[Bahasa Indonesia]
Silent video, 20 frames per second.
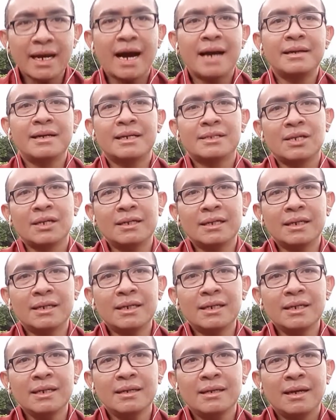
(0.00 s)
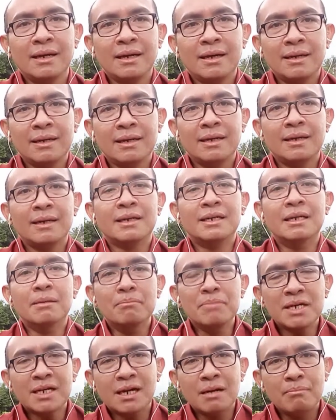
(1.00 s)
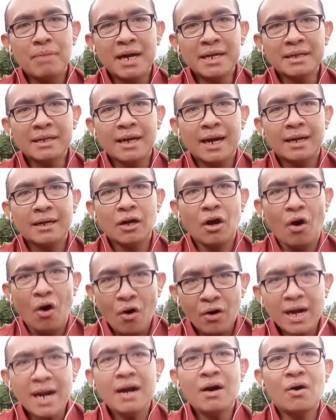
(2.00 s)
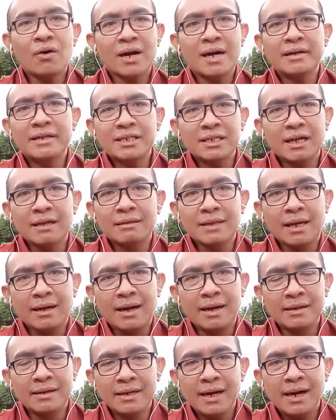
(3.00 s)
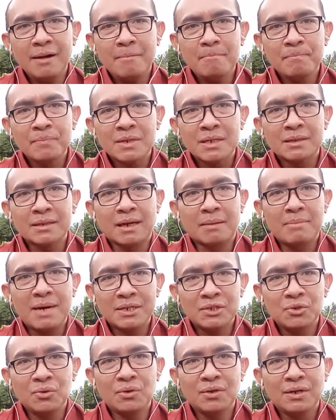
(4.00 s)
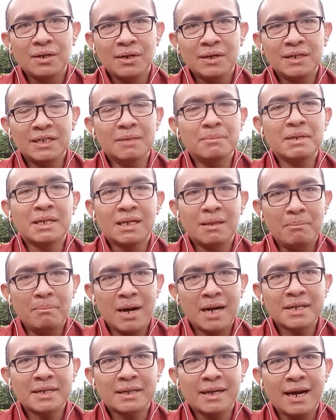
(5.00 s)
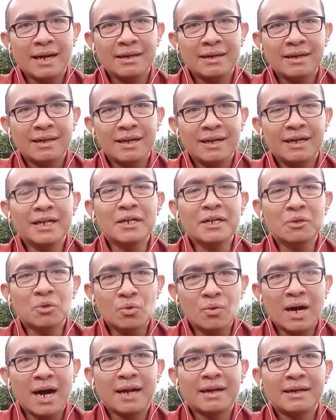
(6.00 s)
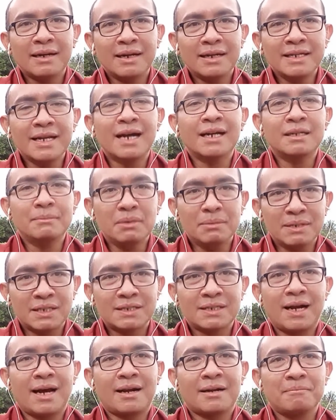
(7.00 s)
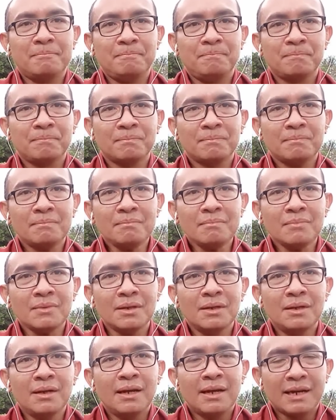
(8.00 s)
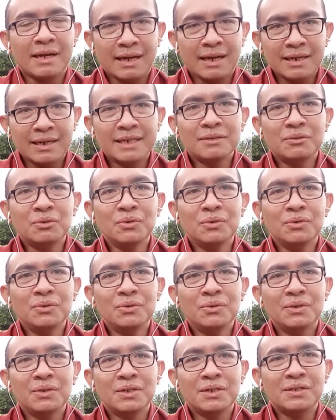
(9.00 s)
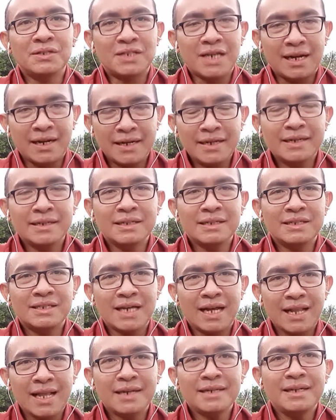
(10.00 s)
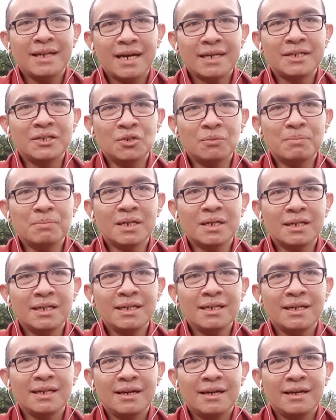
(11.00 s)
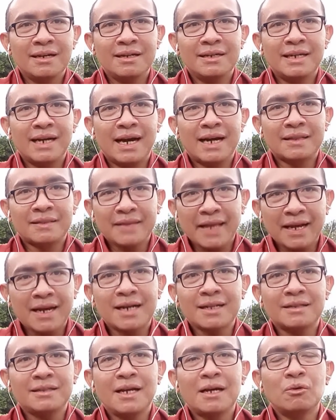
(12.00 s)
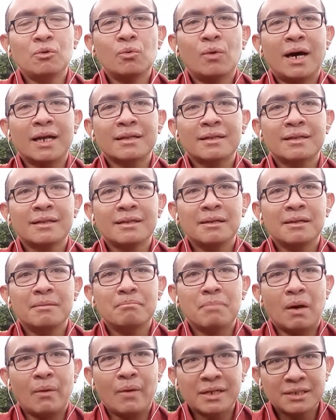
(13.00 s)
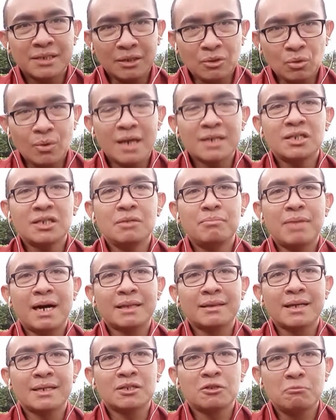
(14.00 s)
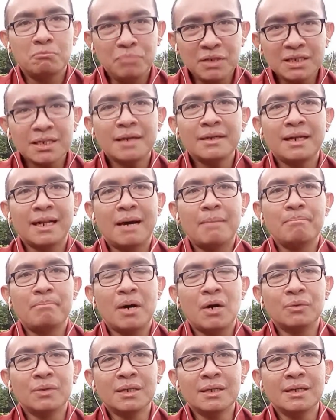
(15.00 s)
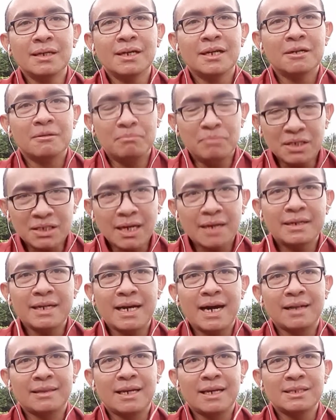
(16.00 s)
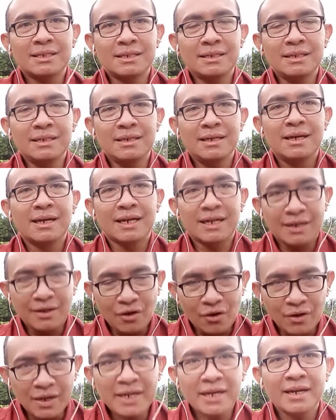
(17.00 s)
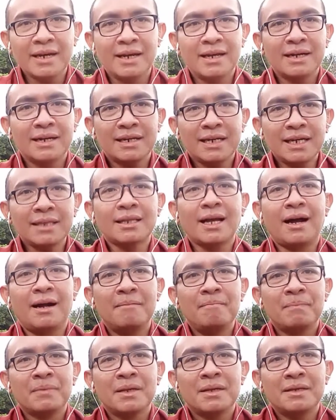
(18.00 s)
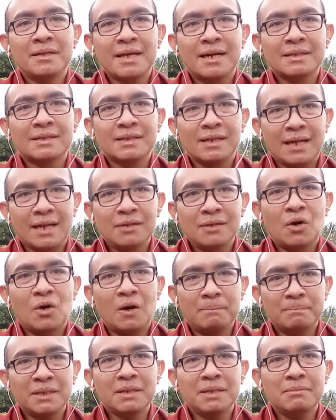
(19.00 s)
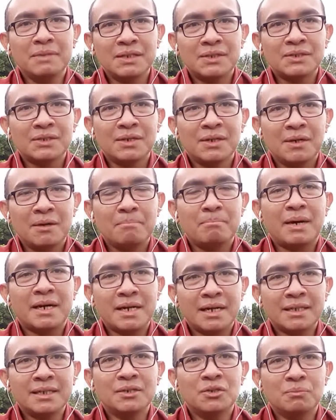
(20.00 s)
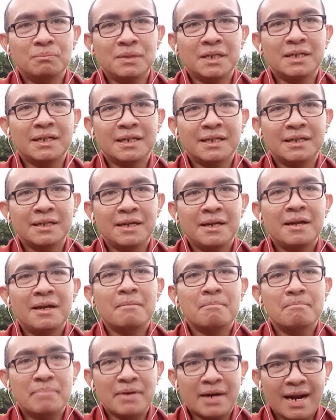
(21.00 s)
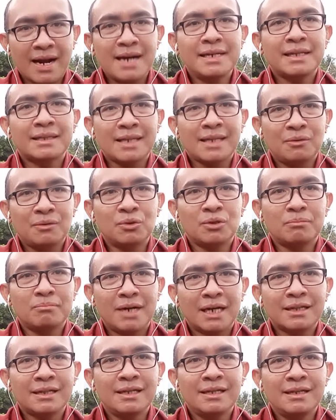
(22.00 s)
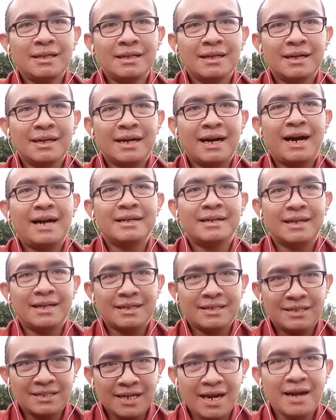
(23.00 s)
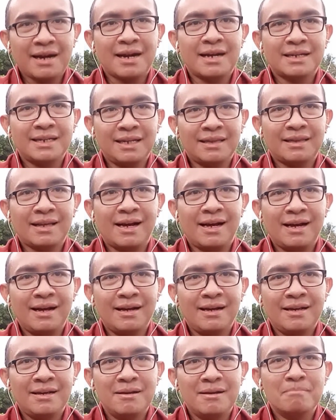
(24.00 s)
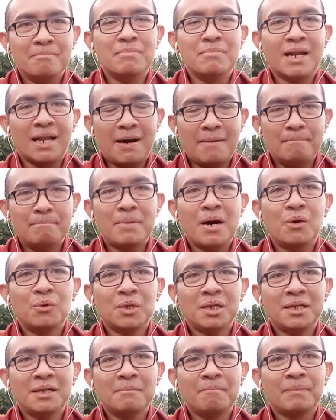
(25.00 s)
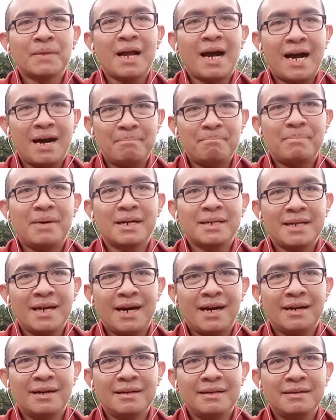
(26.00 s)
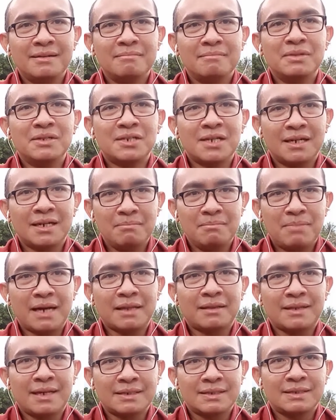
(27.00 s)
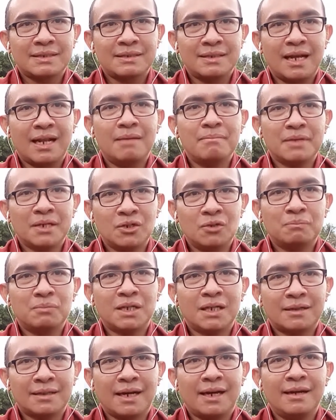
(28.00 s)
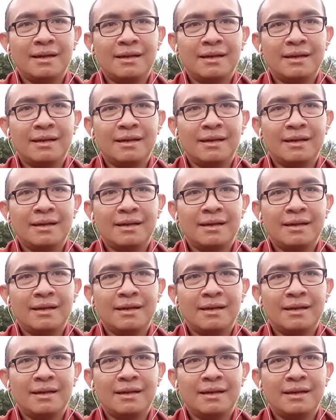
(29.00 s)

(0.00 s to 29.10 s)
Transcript: Anda sendiri, demi kebaikan orang-orang di sekitar Anda, termasuk demi kebaikan lingkungan yang lebih besar. Karena itu, jalin, jalanilah hidup ini dengan tekad yang kuat bahwa situasi batas bisa dilampaui, bisa diatasi oleh kita yang selalu optimis pada hidup ini. Berani takut mati adalah cara kita melampaui apa yang menjadi batas dalam hidup kita.